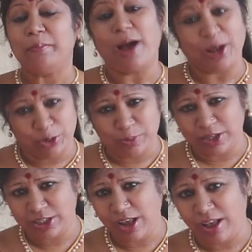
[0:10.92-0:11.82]

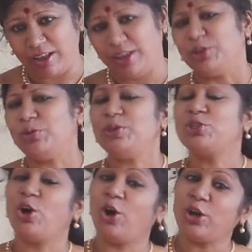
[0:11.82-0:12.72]
ভালোবাসা তুমি
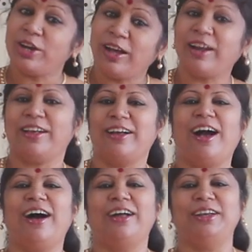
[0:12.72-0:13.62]
ঝর্নার
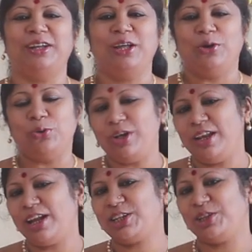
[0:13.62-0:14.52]
গান
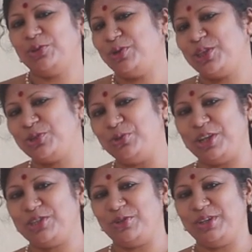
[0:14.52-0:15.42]
উল্লাসে দূরে
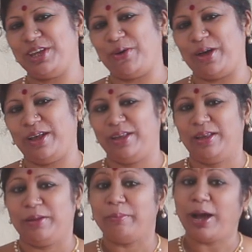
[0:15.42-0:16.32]
ছুটে চলে যাওয়া
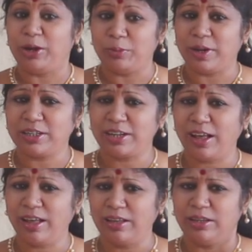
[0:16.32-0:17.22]
ভালোবাসা
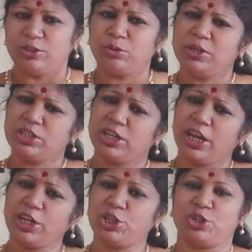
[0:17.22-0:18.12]
তুমি
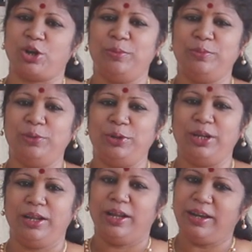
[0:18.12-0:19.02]
শেষ সম্বল
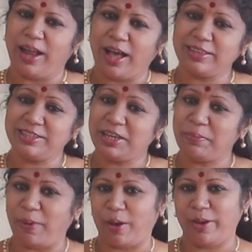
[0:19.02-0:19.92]
না চেয়ে
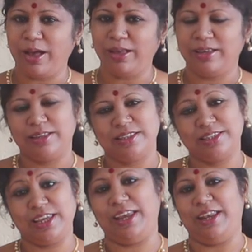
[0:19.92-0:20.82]
পাওয়া
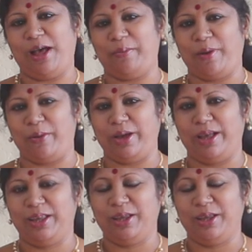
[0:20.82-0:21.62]
চেয়ে না পাওয়া